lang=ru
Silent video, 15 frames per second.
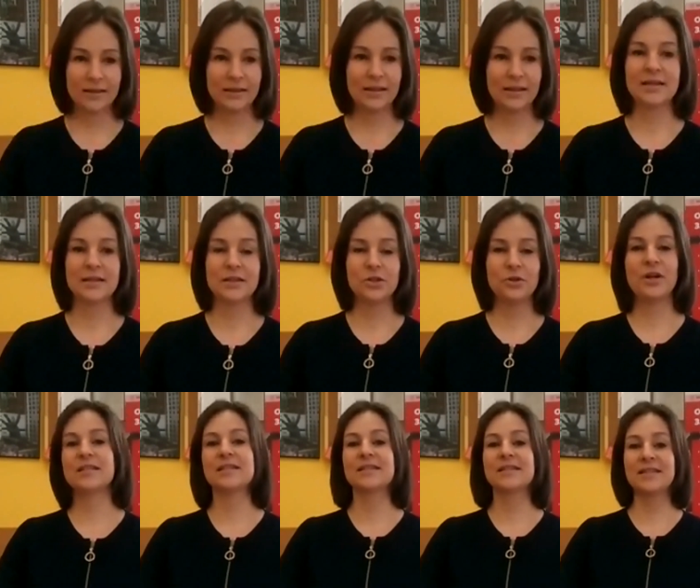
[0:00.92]
Так, еще
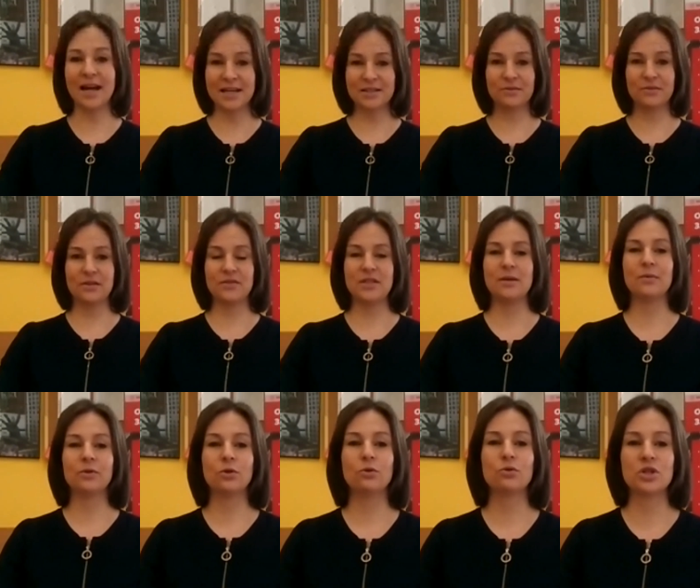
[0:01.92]
раз здравствуйте
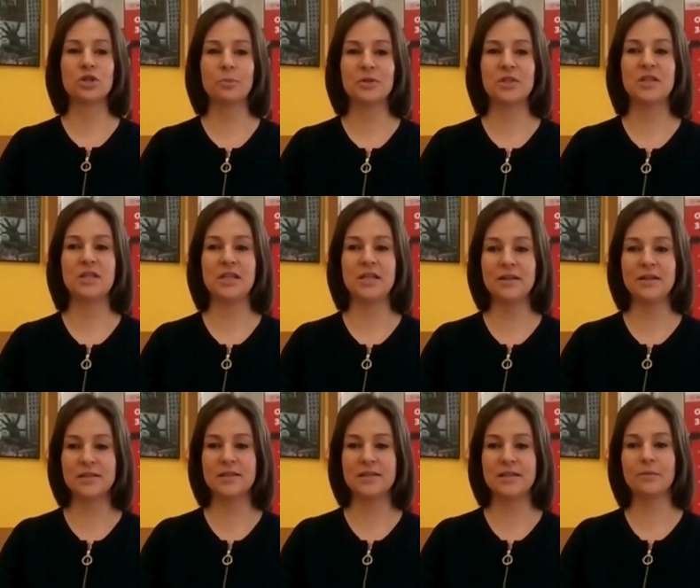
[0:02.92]
всем, кто уже
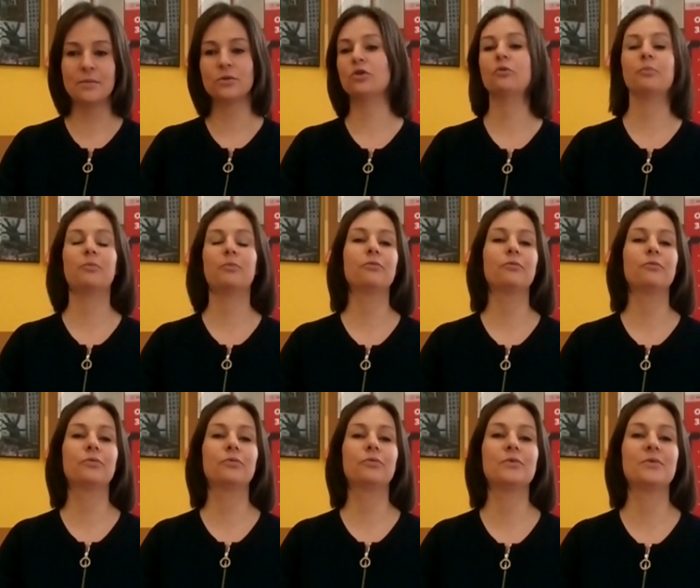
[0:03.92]
подсоединился, тем, кто
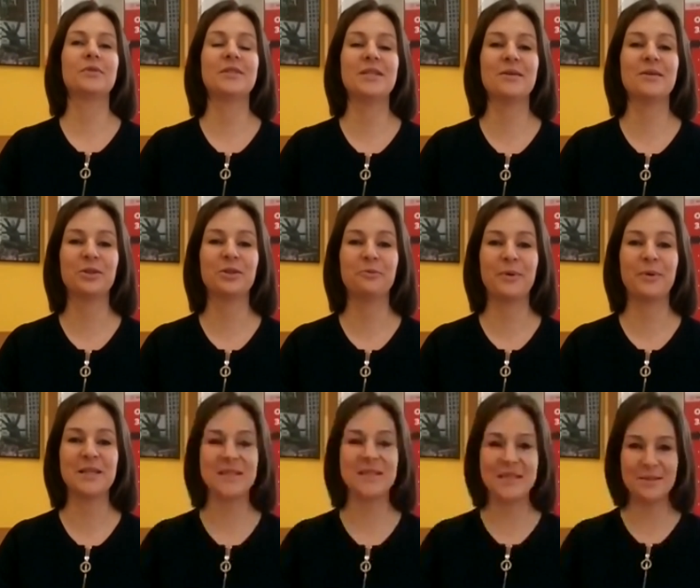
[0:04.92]
тем, кто в
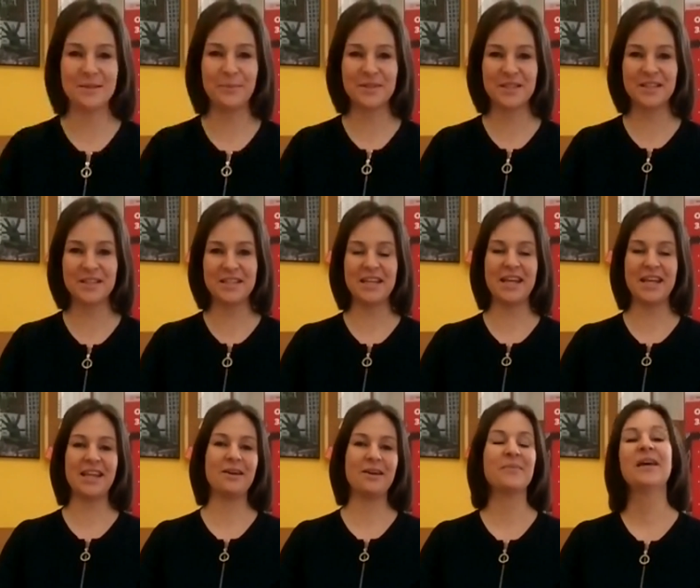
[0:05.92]
процессе
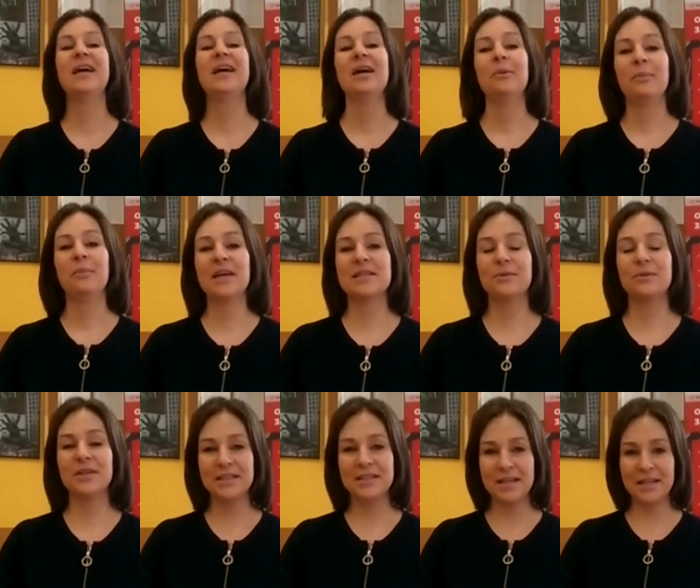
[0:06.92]
подсоединения. Меня
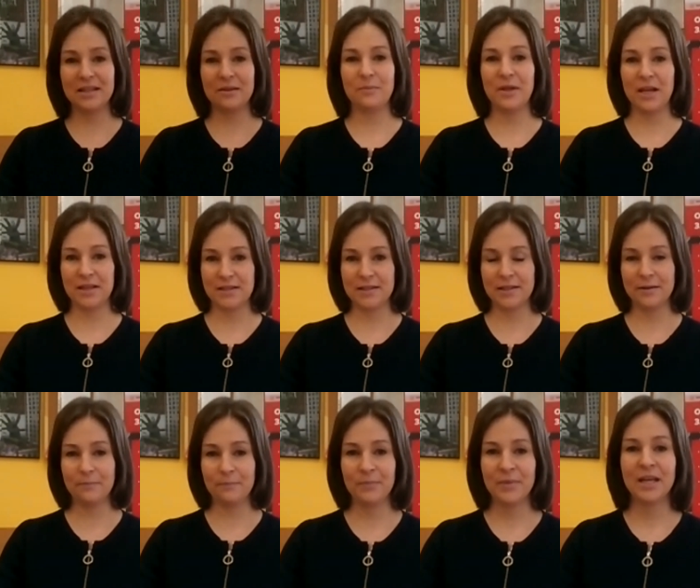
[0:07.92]
зовут Екатерина
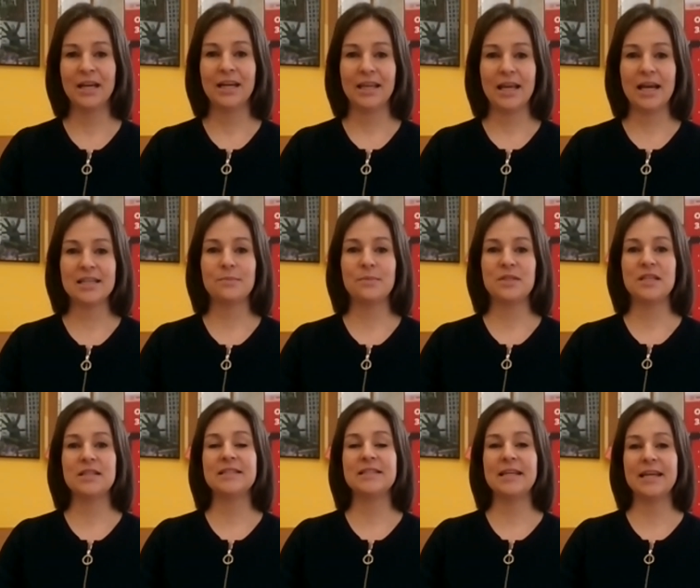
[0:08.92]
Березина, я
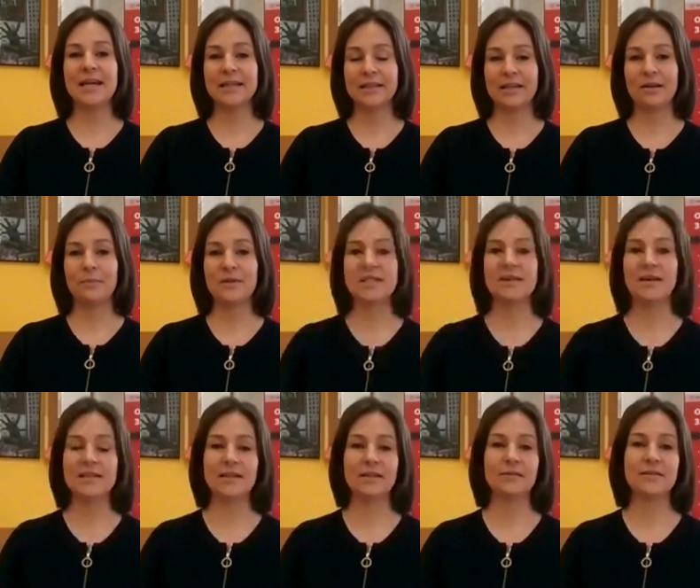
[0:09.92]
заместитель директора
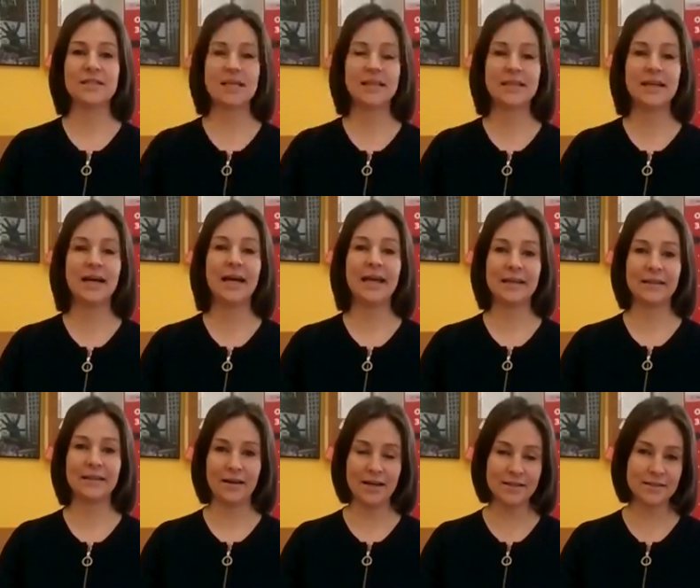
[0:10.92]
образовательного центра
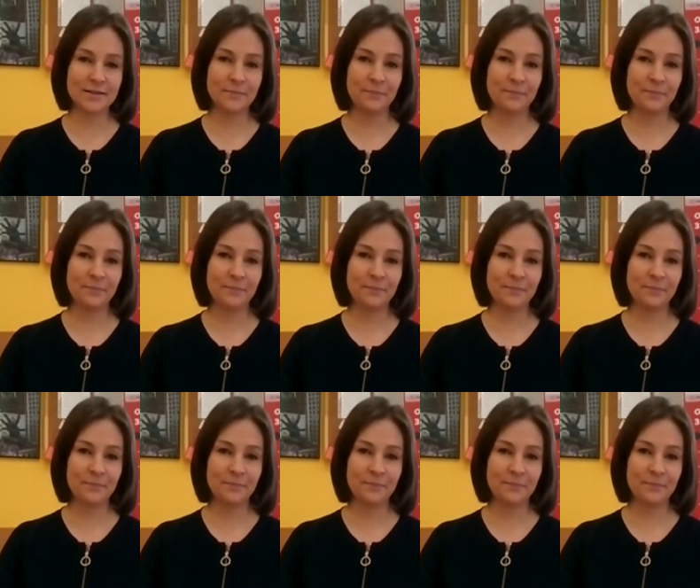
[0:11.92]
iClass,